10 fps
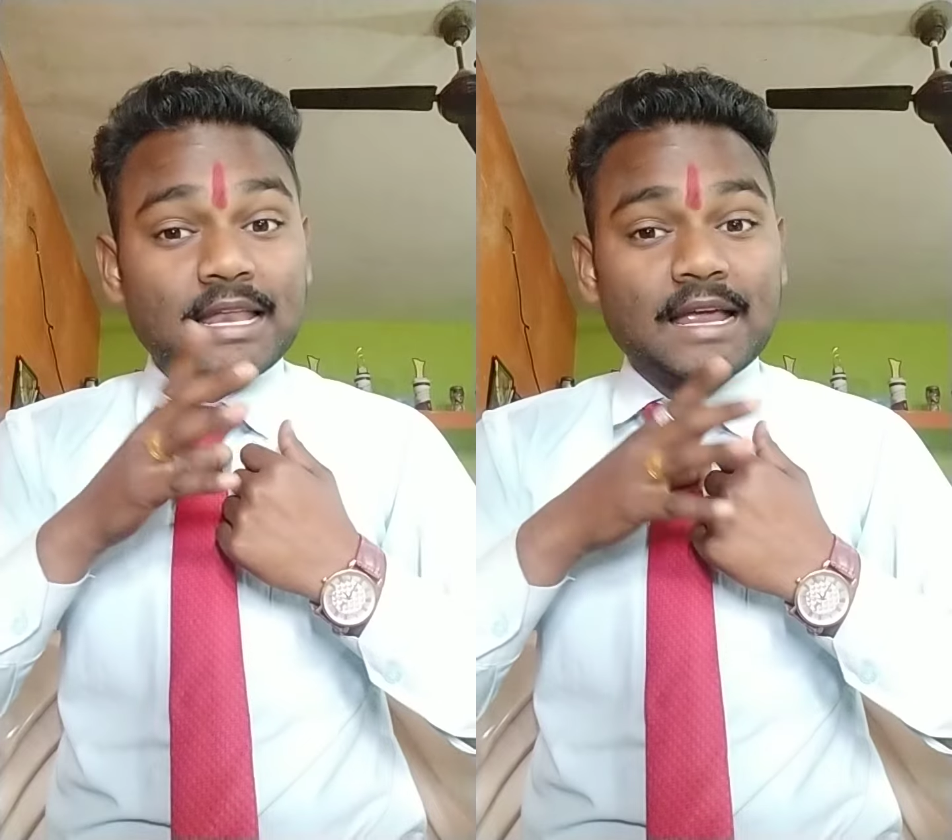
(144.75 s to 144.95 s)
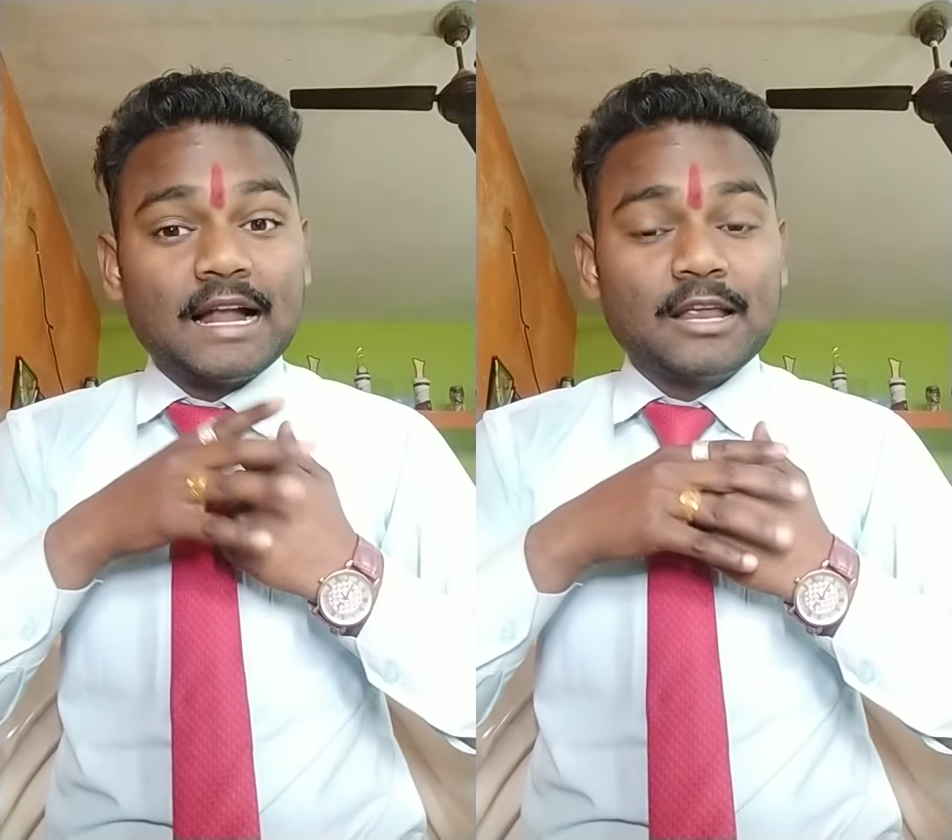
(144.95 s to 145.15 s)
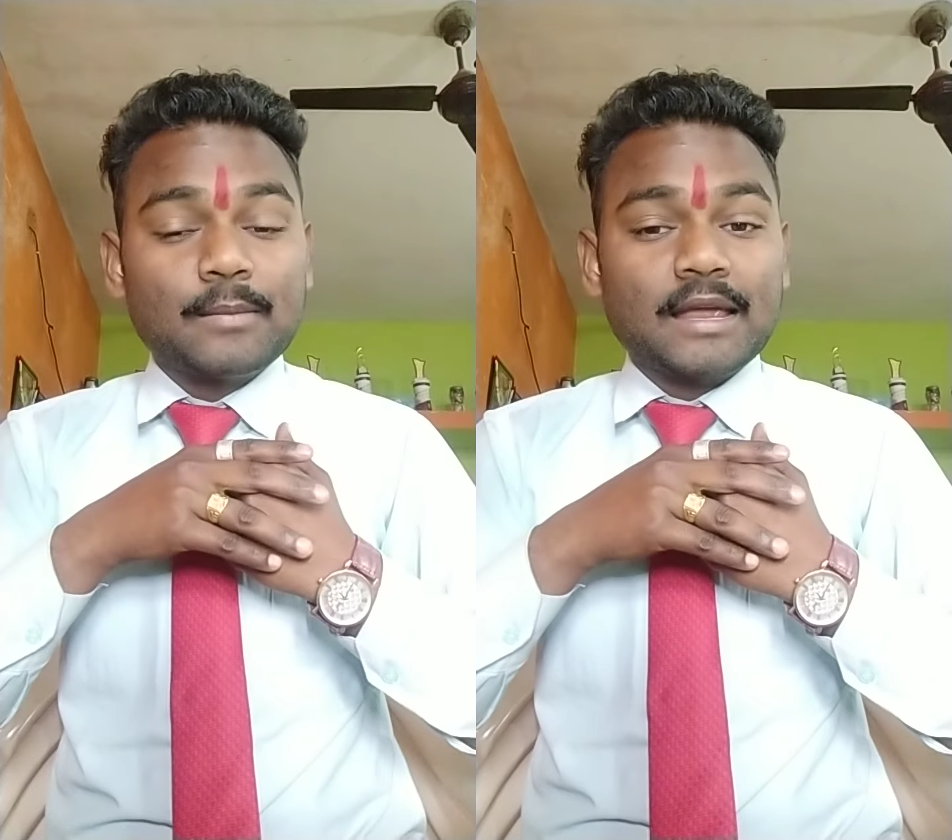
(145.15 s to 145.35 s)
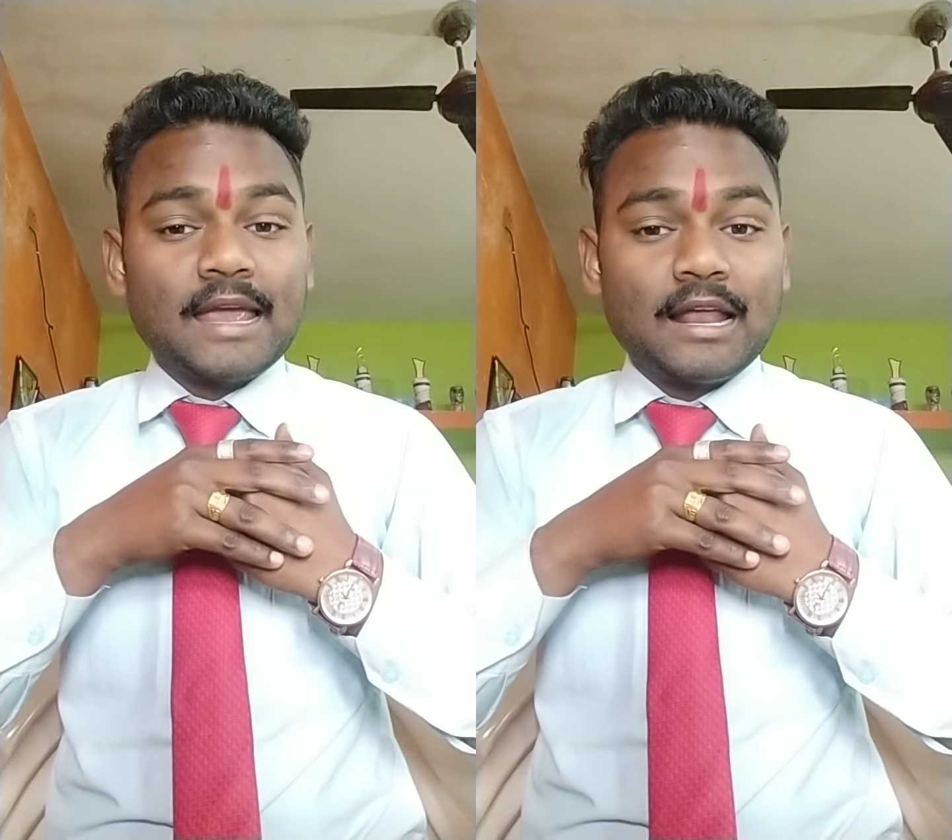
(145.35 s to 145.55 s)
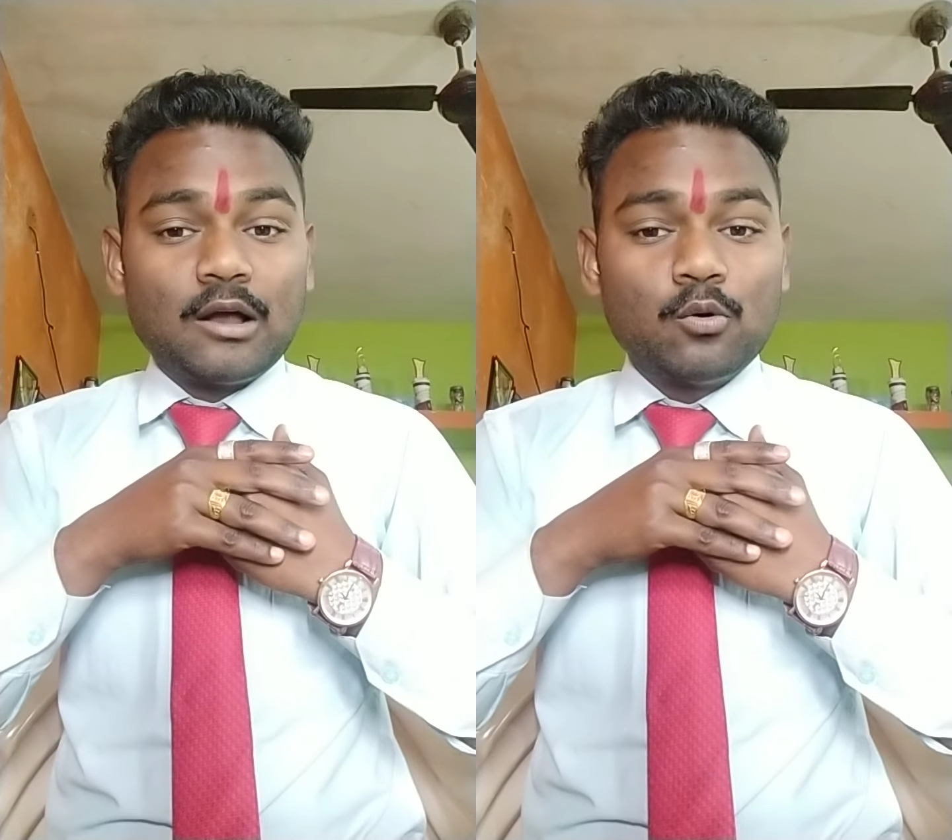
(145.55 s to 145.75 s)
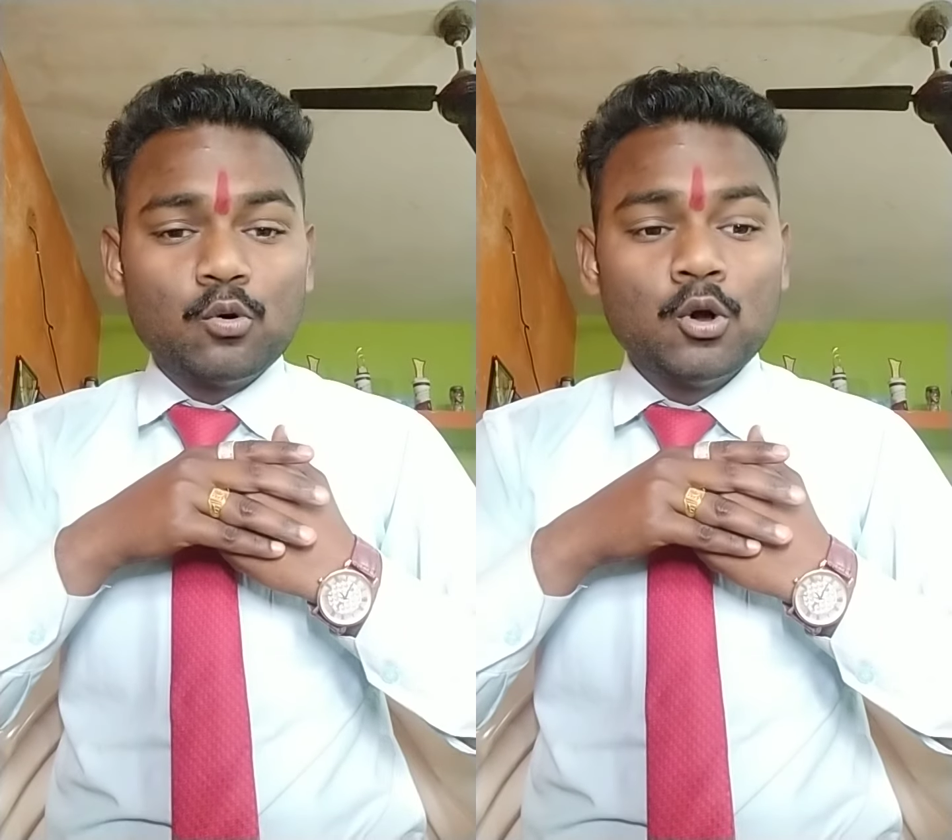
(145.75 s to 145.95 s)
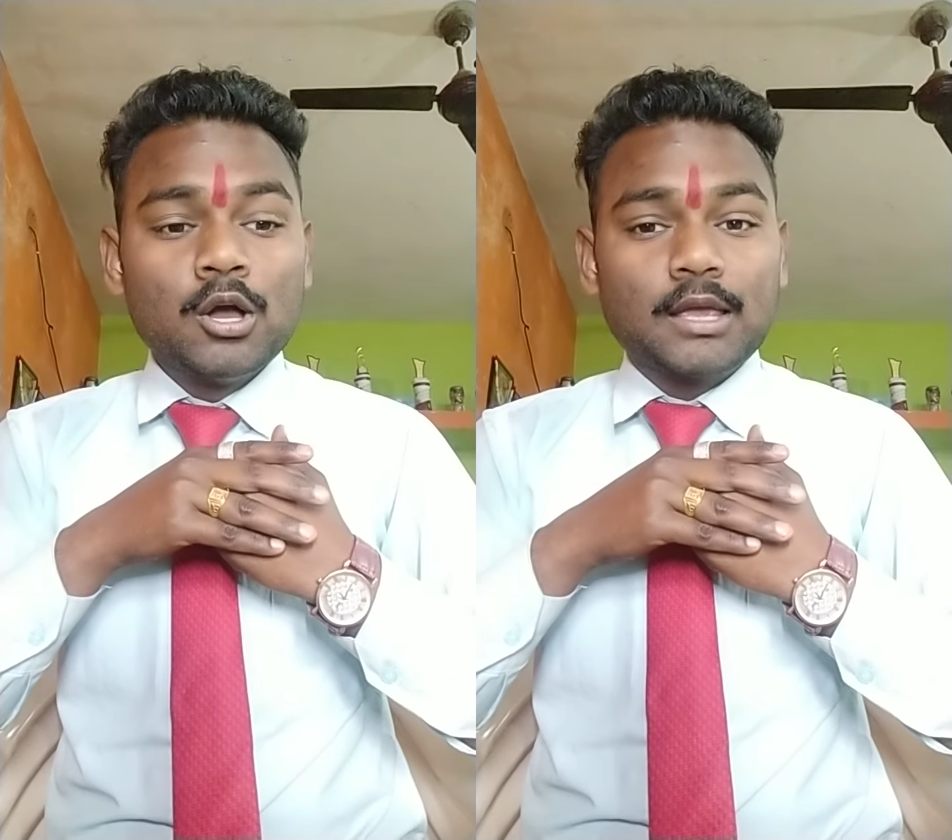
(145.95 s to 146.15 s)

रिगार्डिंग मैं कह रहा हूं